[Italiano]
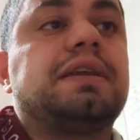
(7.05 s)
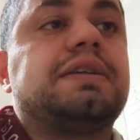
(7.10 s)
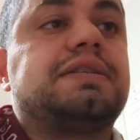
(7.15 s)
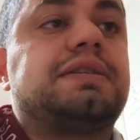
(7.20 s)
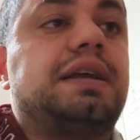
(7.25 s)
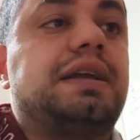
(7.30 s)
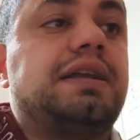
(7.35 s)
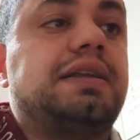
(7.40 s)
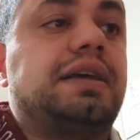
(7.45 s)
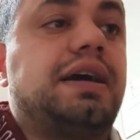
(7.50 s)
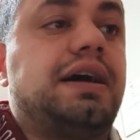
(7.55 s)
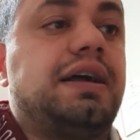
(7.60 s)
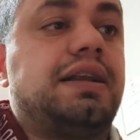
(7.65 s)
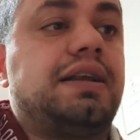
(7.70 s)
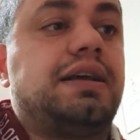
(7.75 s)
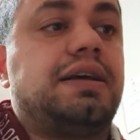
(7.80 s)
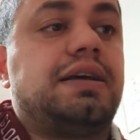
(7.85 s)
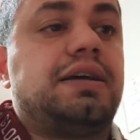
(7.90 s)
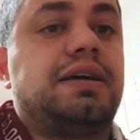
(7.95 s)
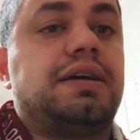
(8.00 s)

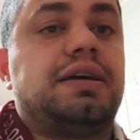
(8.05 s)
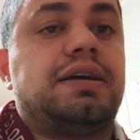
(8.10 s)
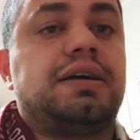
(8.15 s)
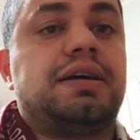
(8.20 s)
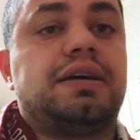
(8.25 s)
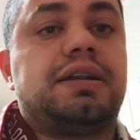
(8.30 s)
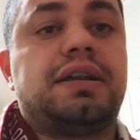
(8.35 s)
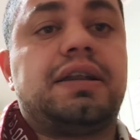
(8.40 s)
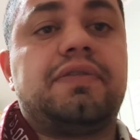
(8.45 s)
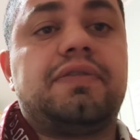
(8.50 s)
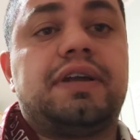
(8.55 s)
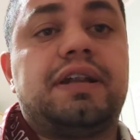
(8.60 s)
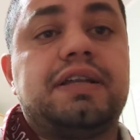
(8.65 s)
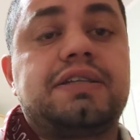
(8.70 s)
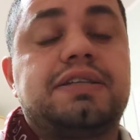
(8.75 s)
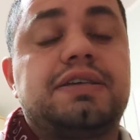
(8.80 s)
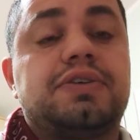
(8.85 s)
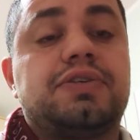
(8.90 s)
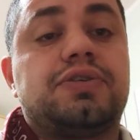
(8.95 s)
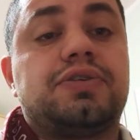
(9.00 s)
Salernitana arriva alla
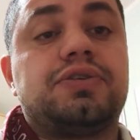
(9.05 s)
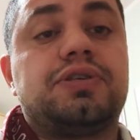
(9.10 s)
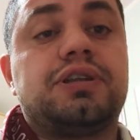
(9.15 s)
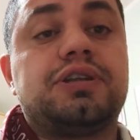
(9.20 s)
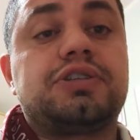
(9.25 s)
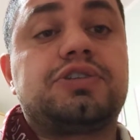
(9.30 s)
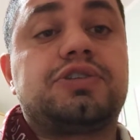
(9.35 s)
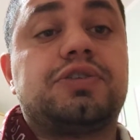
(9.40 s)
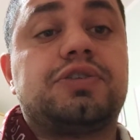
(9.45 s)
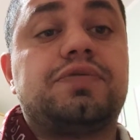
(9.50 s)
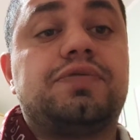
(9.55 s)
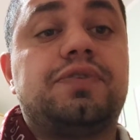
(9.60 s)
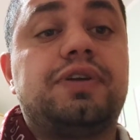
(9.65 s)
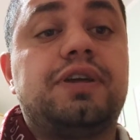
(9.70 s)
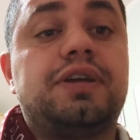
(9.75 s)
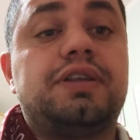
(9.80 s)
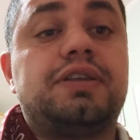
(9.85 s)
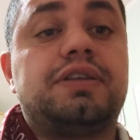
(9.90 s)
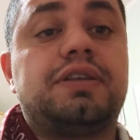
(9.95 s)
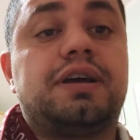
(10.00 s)
seconda
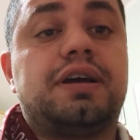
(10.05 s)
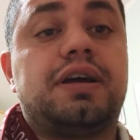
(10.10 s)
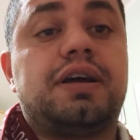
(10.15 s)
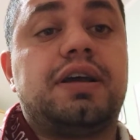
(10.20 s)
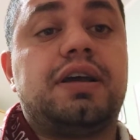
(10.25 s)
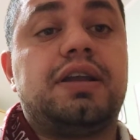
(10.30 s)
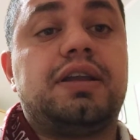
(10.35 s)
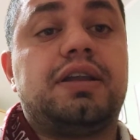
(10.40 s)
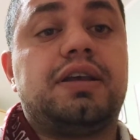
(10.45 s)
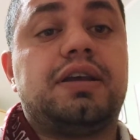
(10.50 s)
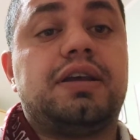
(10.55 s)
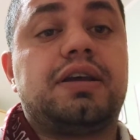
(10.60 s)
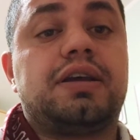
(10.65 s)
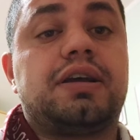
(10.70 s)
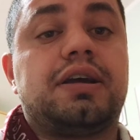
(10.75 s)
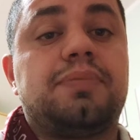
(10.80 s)
sconfitta in